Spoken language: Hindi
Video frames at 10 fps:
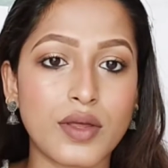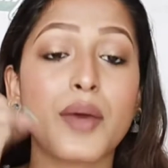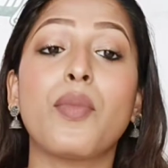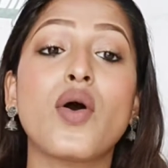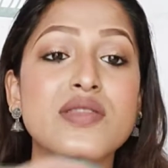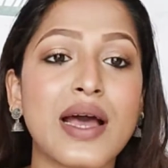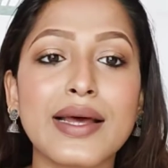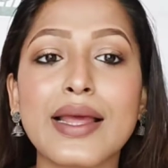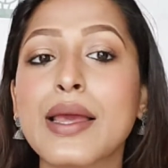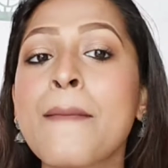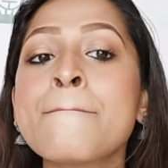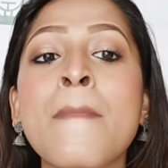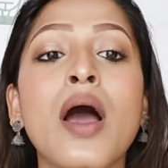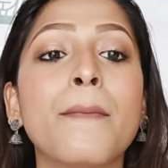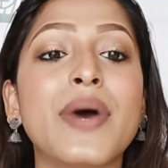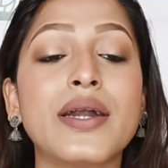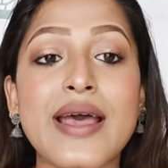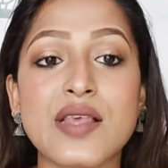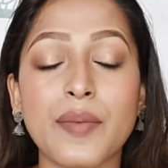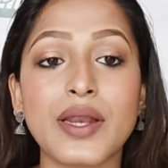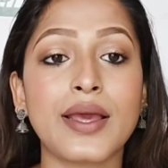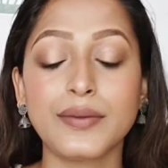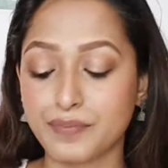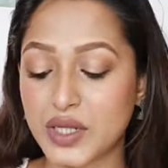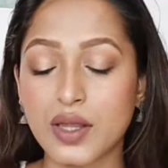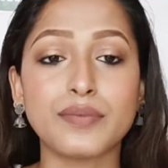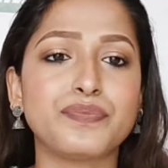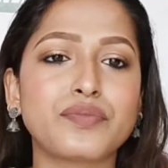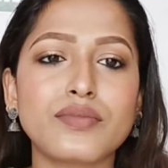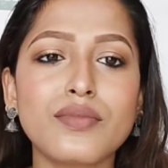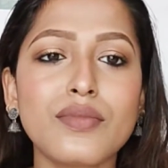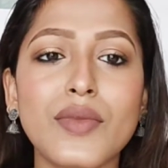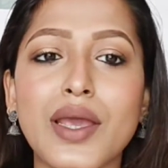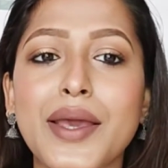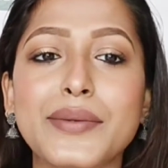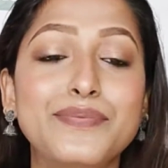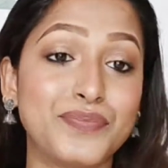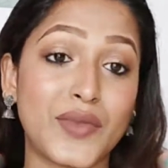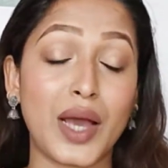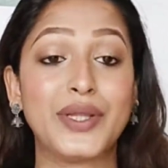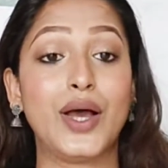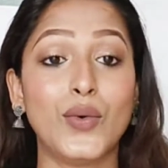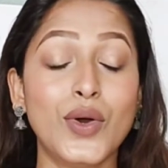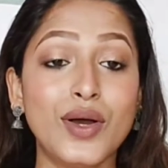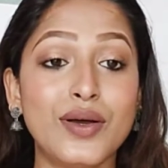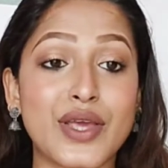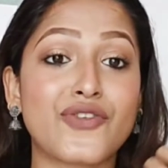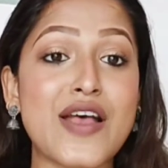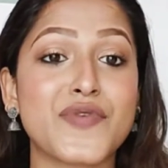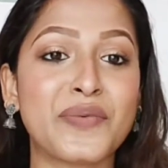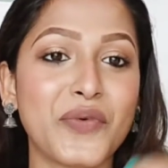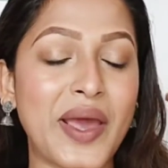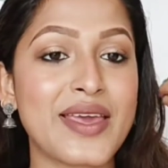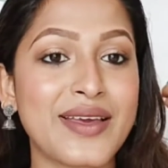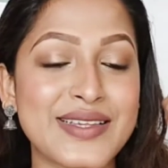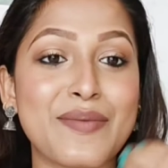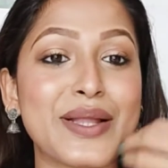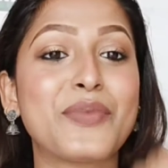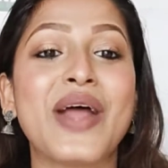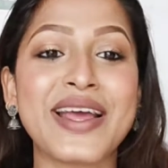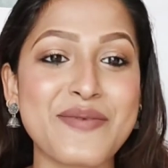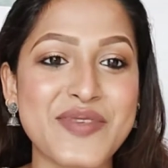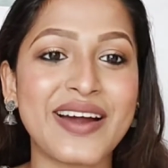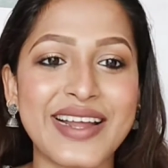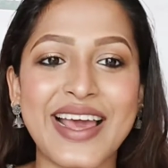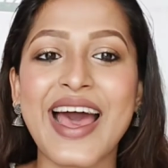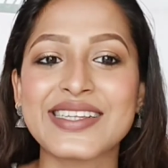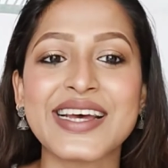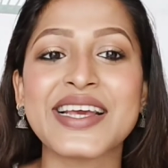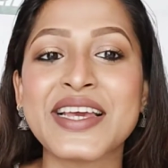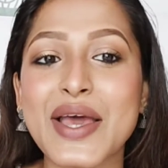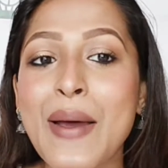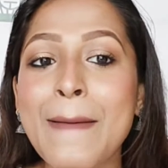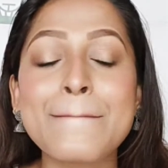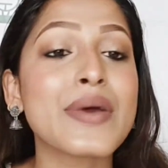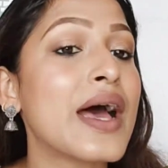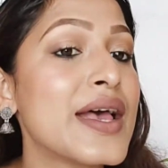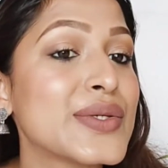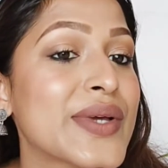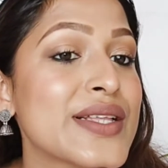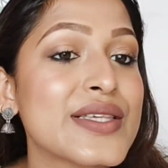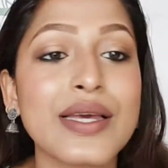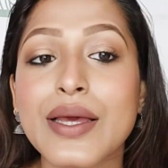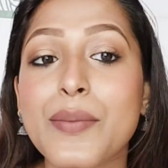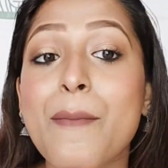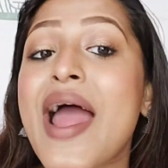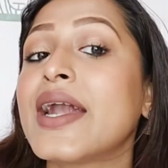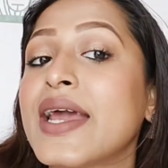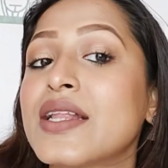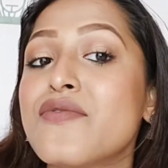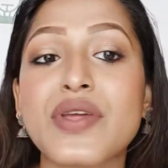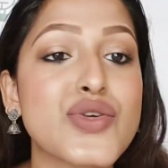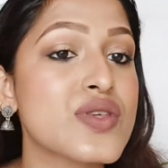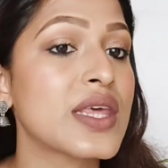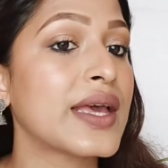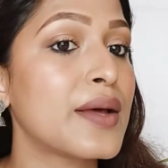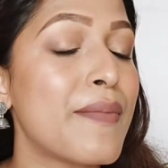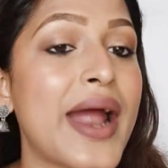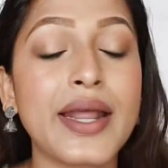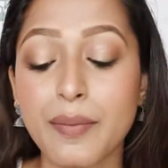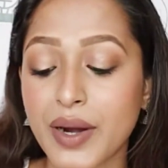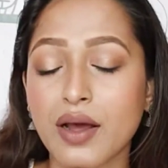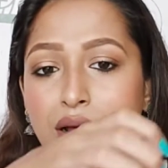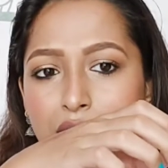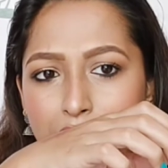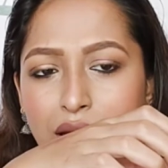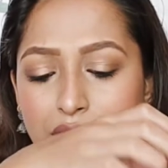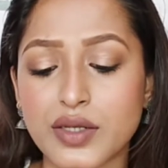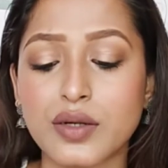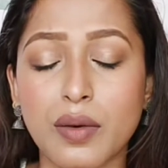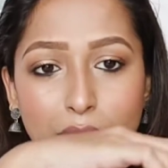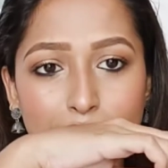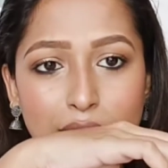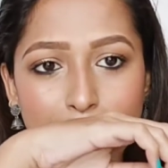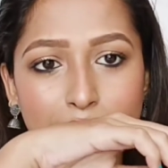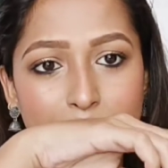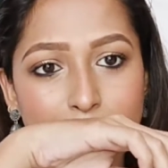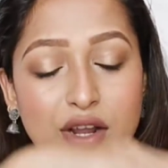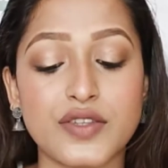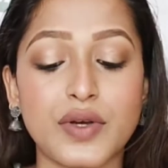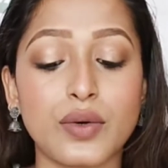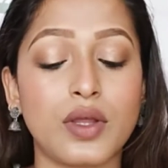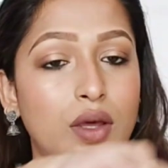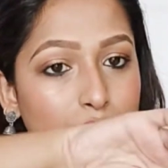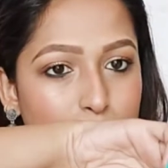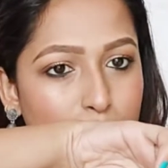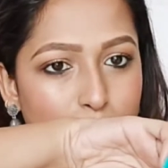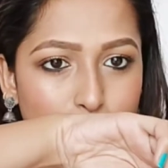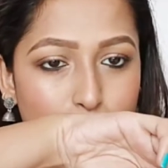ये बहुत ज़्यादा नहीं बट ऐसा भी नहीं मतलब कि क्या बताओ कि ट्रांसफर प्रूफ है इसका मतलब पूरा ही लिप से हट गया ऐसा नहीं है एज यू कैन सी ये मैट एकदम फिनिश इसकी एकदम मैट है बट लाइट बहुत हल्का हल्का ट्रांसफर होती है या